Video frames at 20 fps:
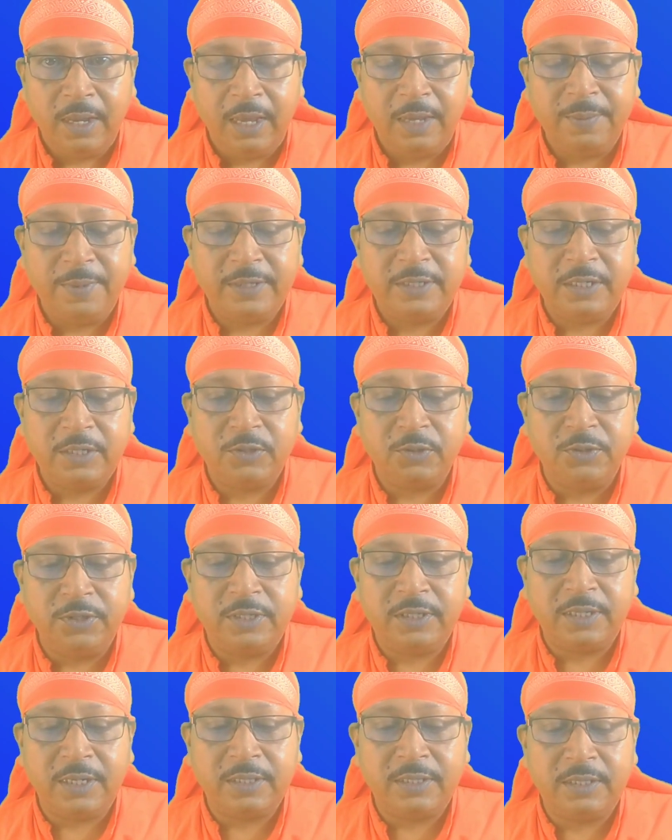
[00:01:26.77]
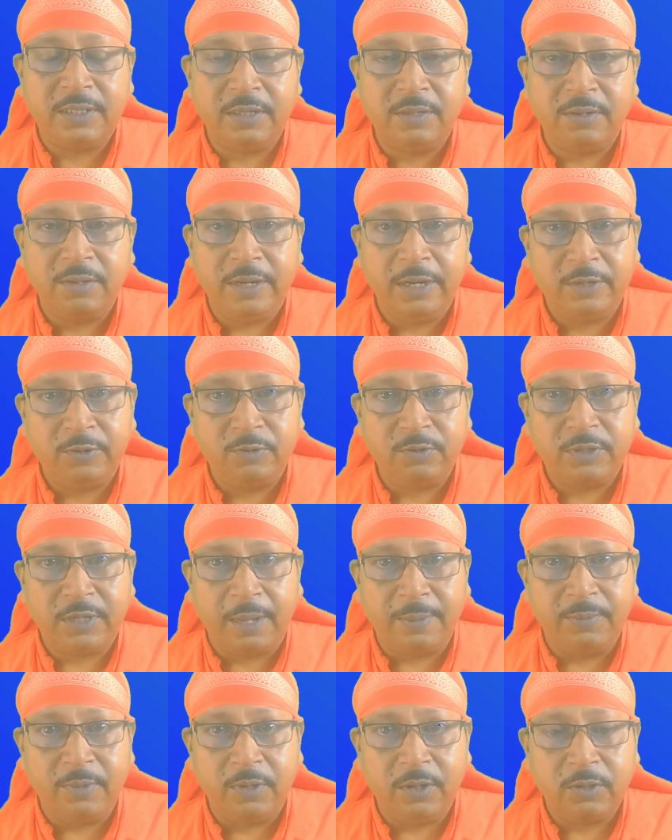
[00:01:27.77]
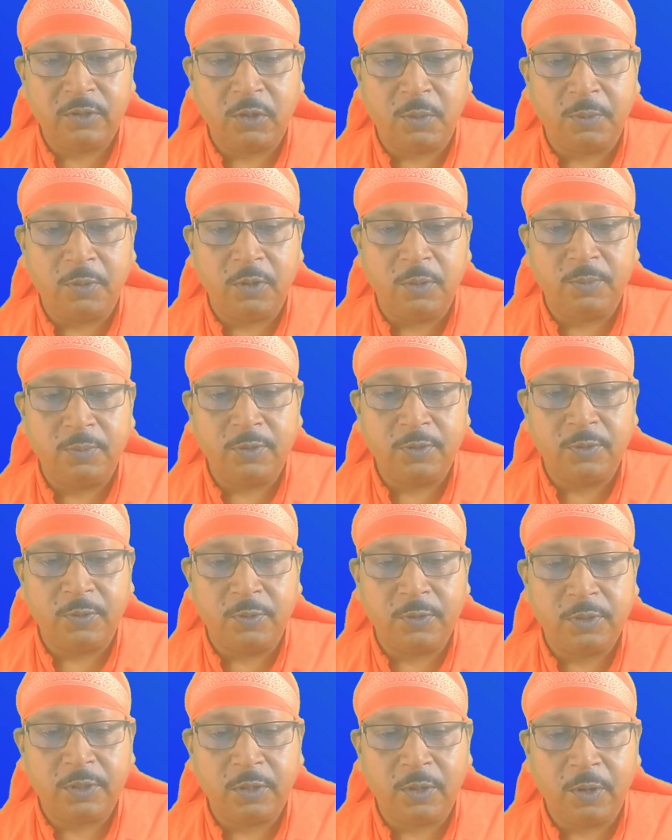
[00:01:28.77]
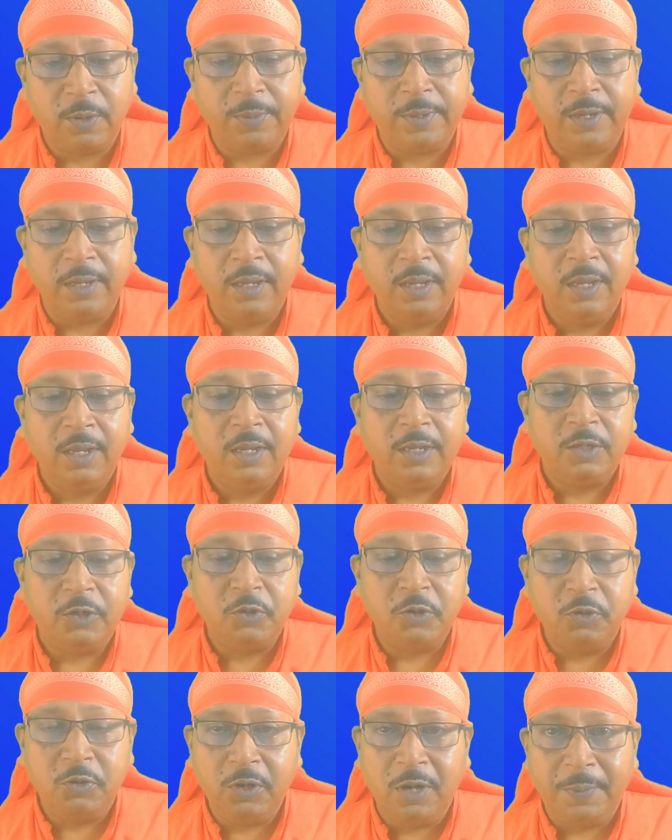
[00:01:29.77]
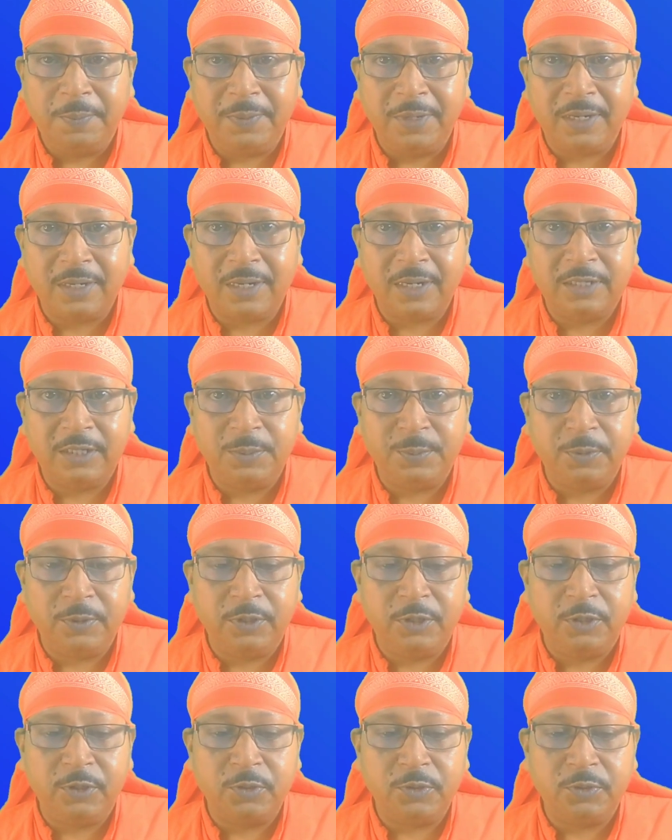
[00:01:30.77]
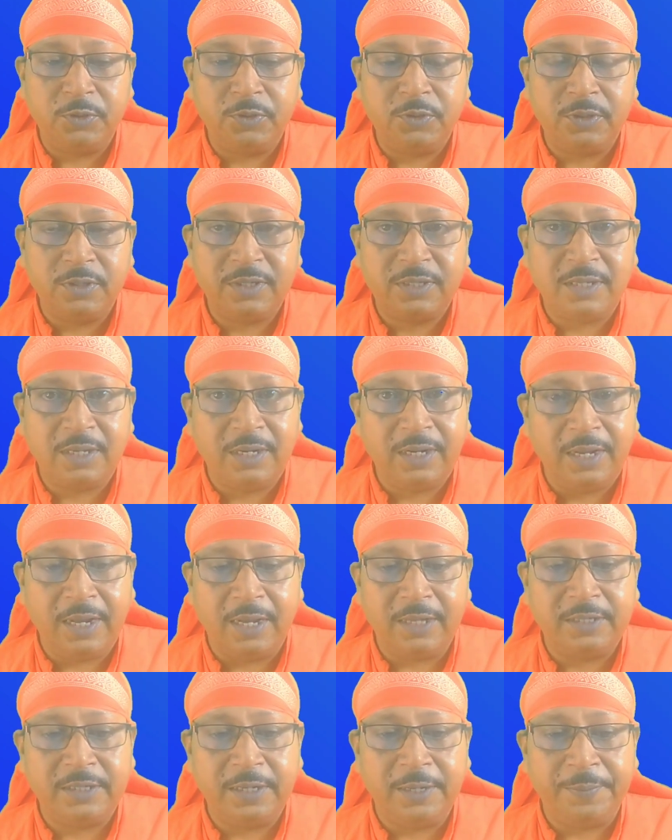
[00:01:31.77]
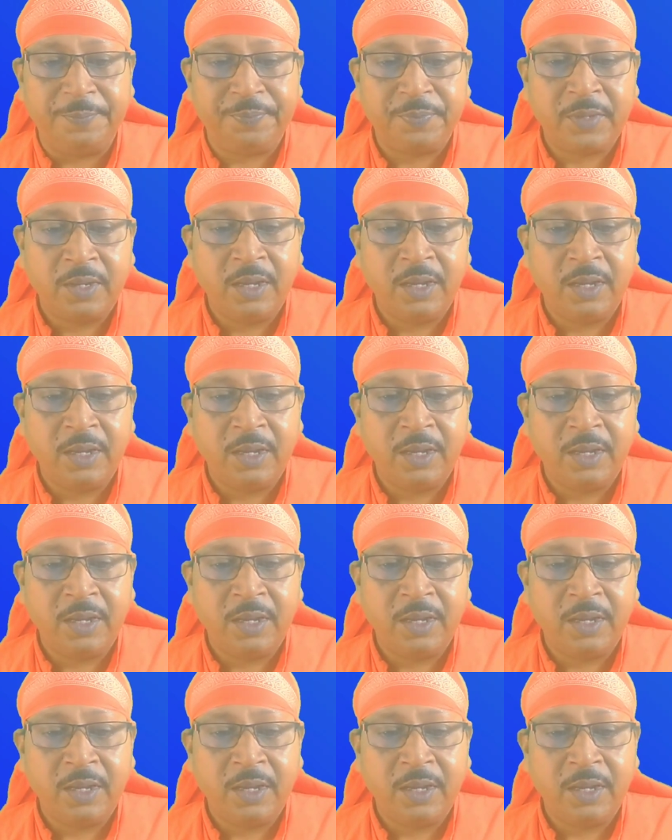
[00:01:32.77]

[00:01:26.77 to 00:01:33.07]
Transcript: এই মাসে শরীর স্বাস্থ্য একটু সাবধানতা অবলম্বন করতে হবে যদিও আপনার রাশিপতি চতুর্থ স্থানে আছে